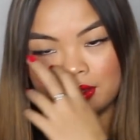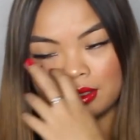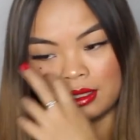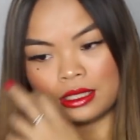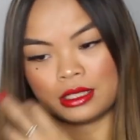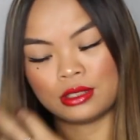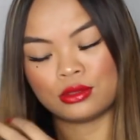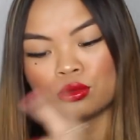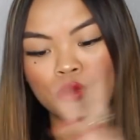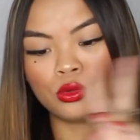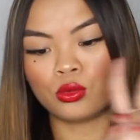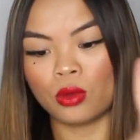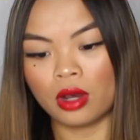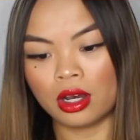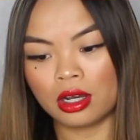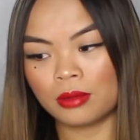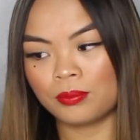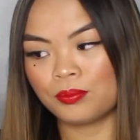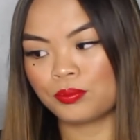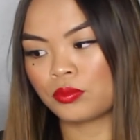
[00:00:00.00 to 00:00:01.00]
et ils sont
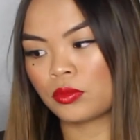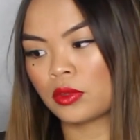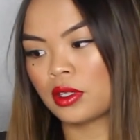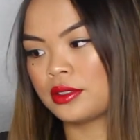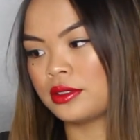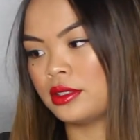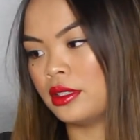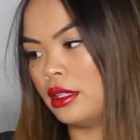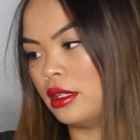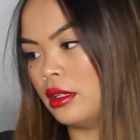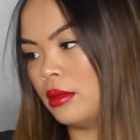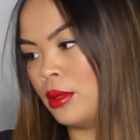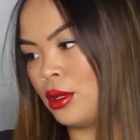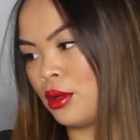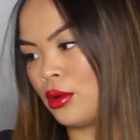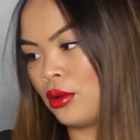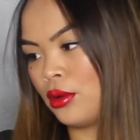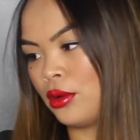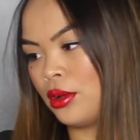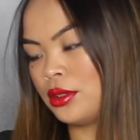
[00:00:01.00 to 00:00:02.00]
noirs. C'est des
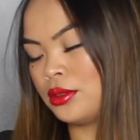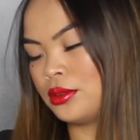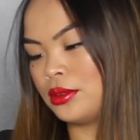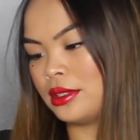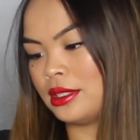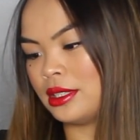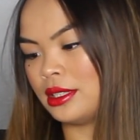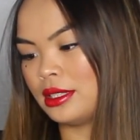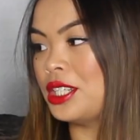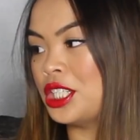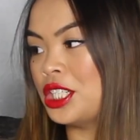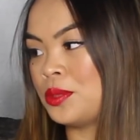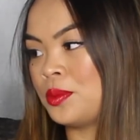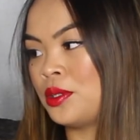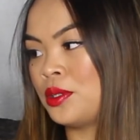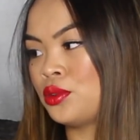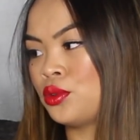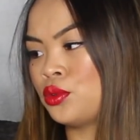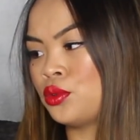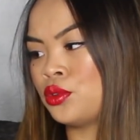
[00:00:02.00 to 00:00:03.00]
Michael Kors aussi. Je
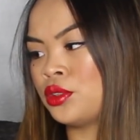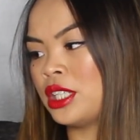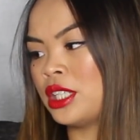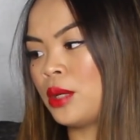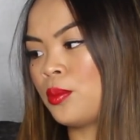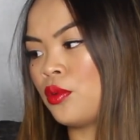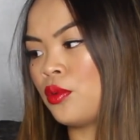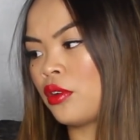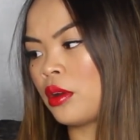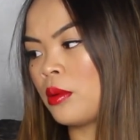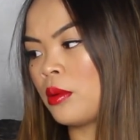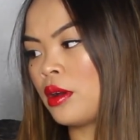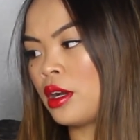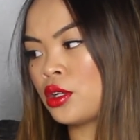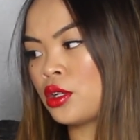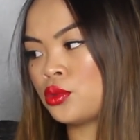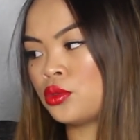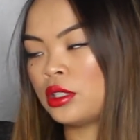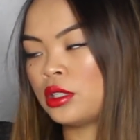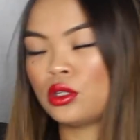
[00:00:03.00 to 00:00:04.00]
pense que ce sac peut vraiment
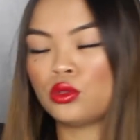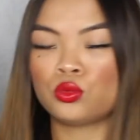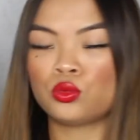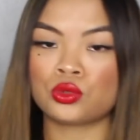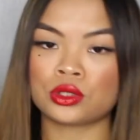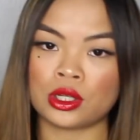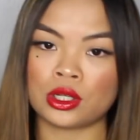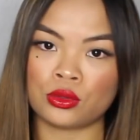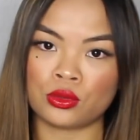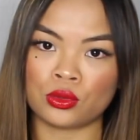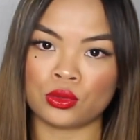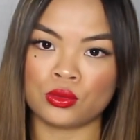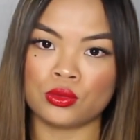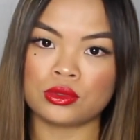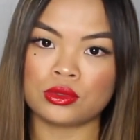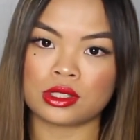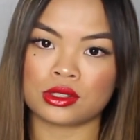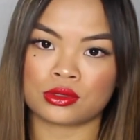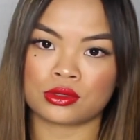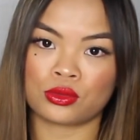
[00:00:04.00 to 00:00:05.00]
rajouter une touche à une
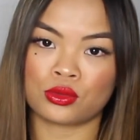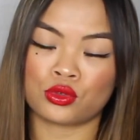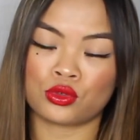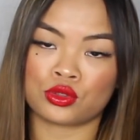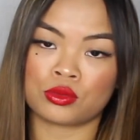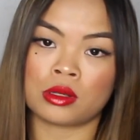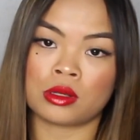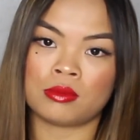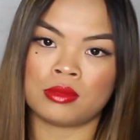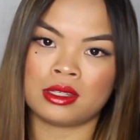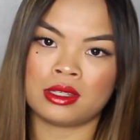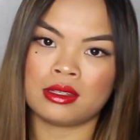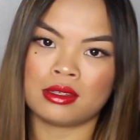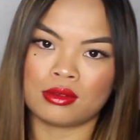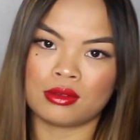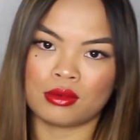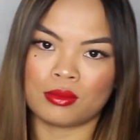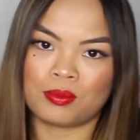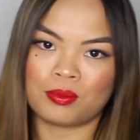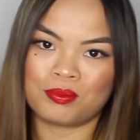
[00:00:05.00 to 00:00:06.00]
tenue, sachant que je
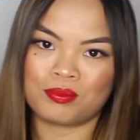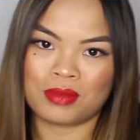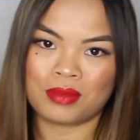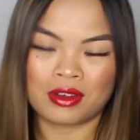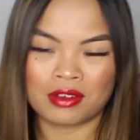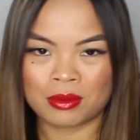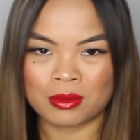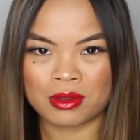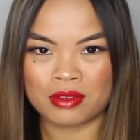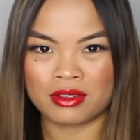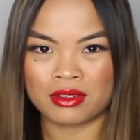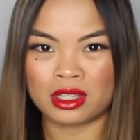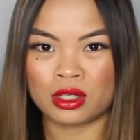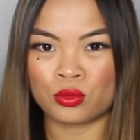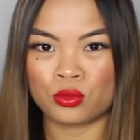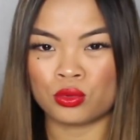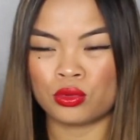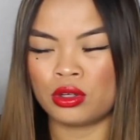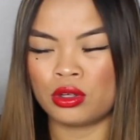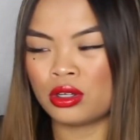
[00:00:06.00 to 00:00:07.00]
m'habille euh, pas vraiment avec
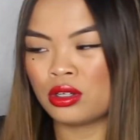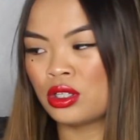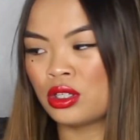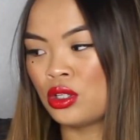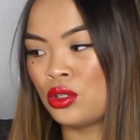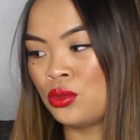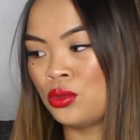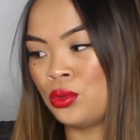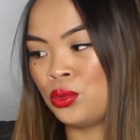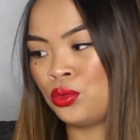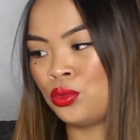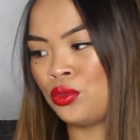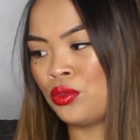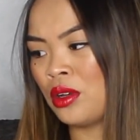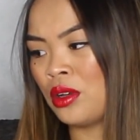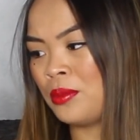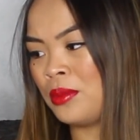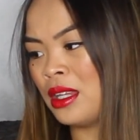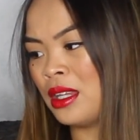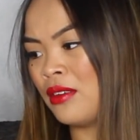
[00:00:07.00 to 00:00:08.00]
des couleurs. Je suis
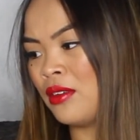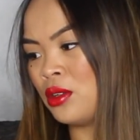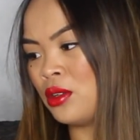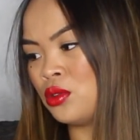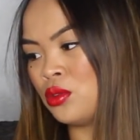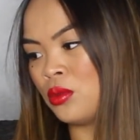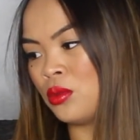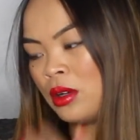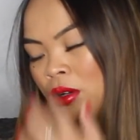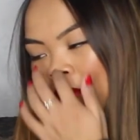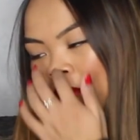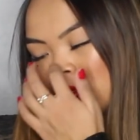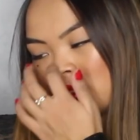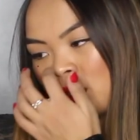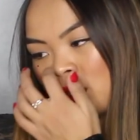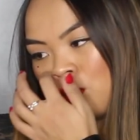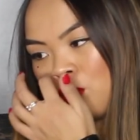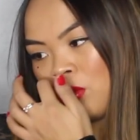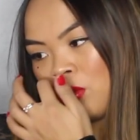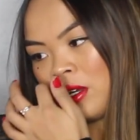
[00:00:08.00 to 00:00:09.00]
souvent habillée avec du noir, donc
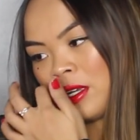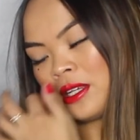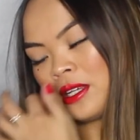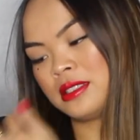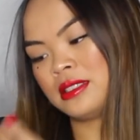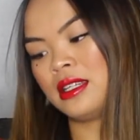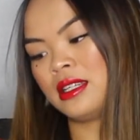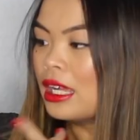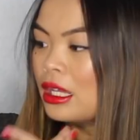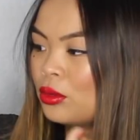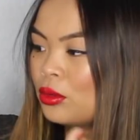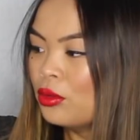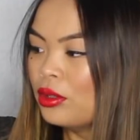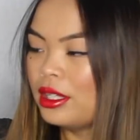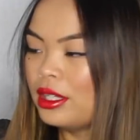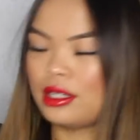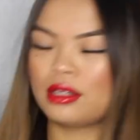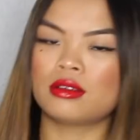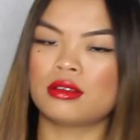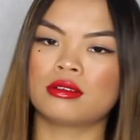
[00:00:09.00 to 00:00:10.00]
ça pourra casser et
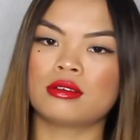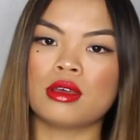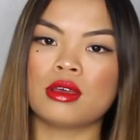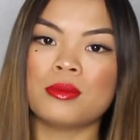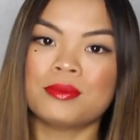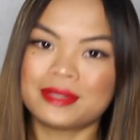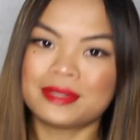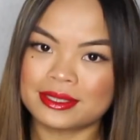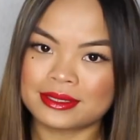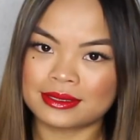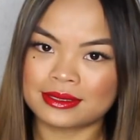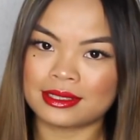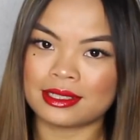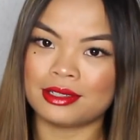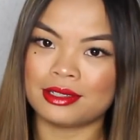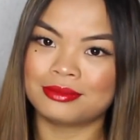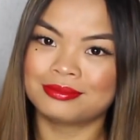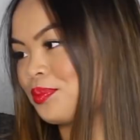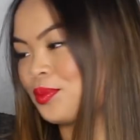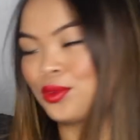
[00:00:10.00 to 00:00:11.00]
donner un, petit
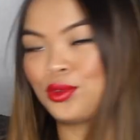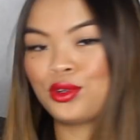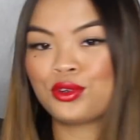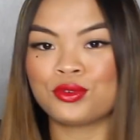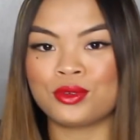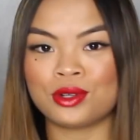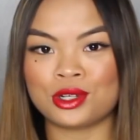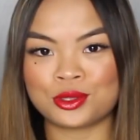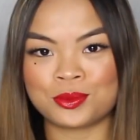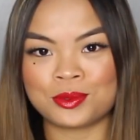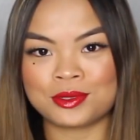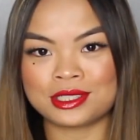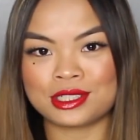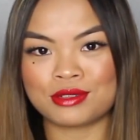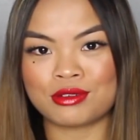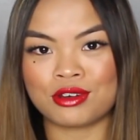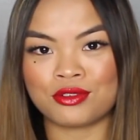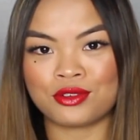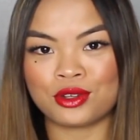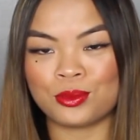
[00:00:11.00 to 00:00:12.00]
style. Donc voilà, je pense
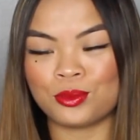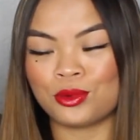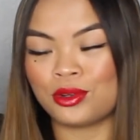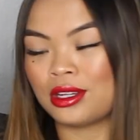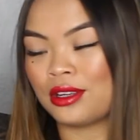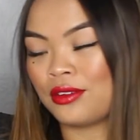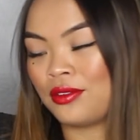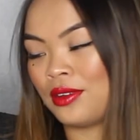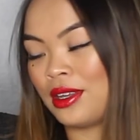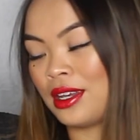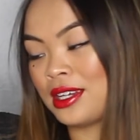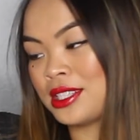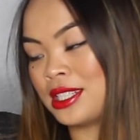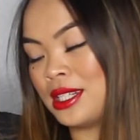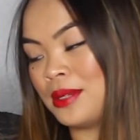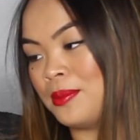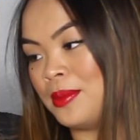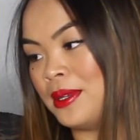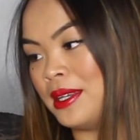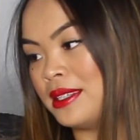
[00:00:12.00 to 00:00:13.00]
avoir fait une bonne affaire.
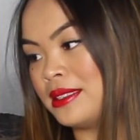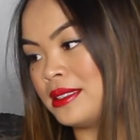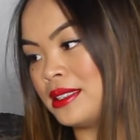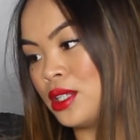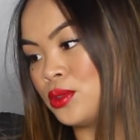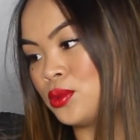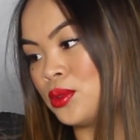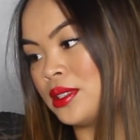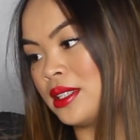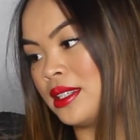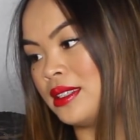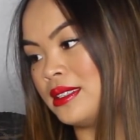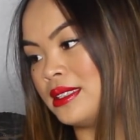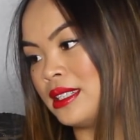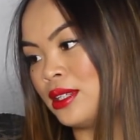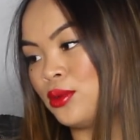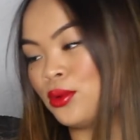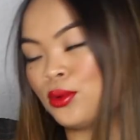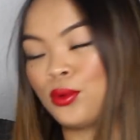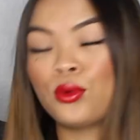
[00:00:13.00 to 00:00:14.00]
Je l'ai payé
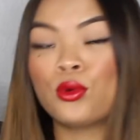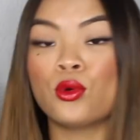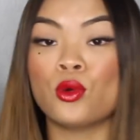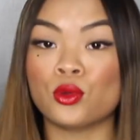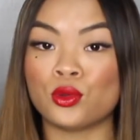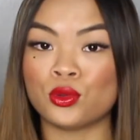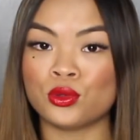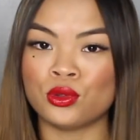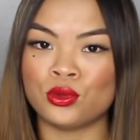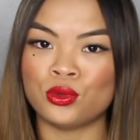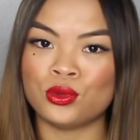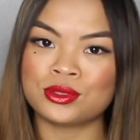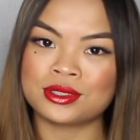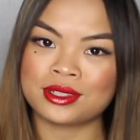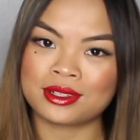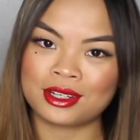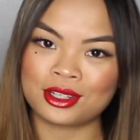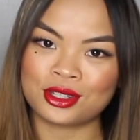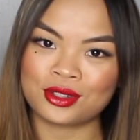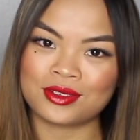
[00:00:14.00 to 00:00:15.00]
177 euros au lieu de
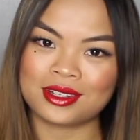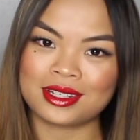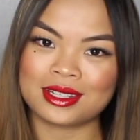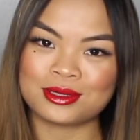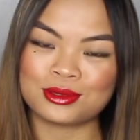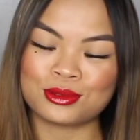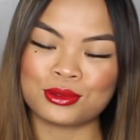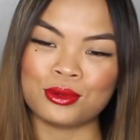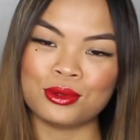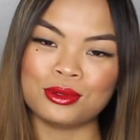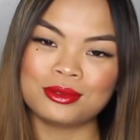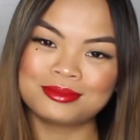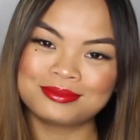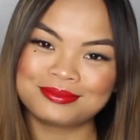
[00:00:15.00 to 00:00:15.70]
295 euros.